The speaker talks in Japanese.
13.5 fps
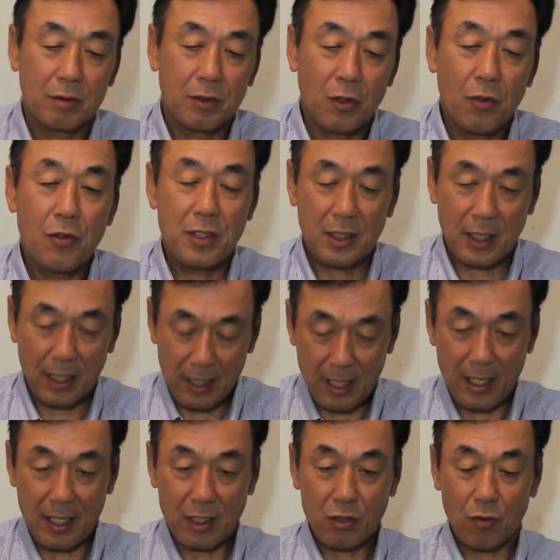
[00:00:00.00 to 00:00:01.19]
幼児か
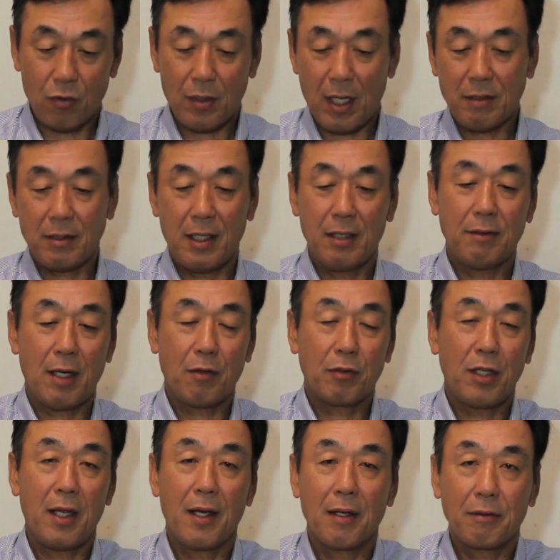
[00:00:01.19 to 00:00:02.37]
ら小学生ぐらいの
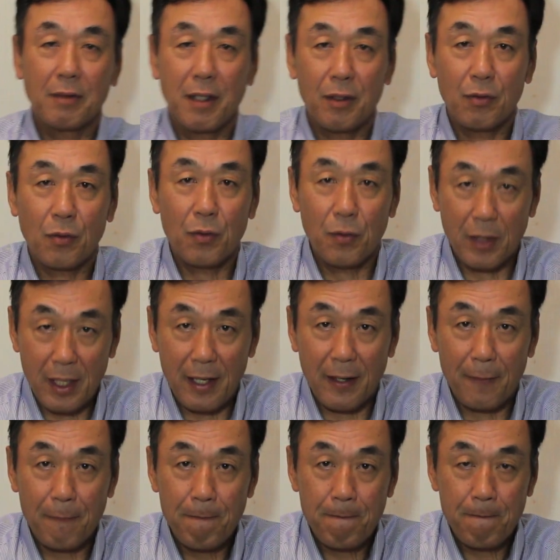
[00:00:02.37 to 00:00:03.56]
低学年の子
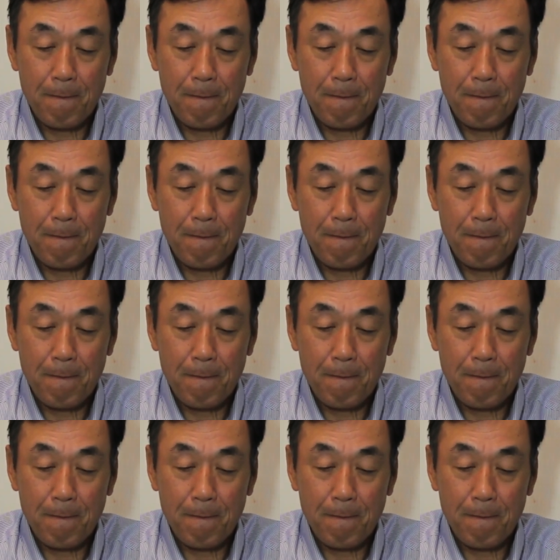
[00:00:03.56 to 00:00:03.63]
が